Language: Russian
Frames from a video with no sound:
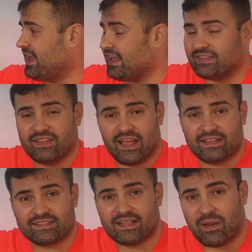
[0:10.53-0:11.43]
одна
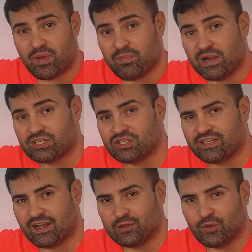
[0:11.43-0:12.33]
из самых больших
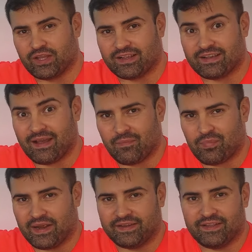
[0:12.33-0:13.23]
колонок
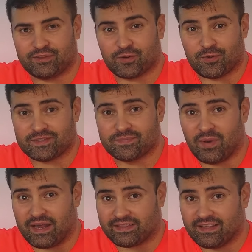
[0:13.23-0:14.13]
компании Tron
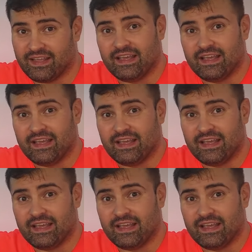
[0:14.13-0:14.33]
Smart.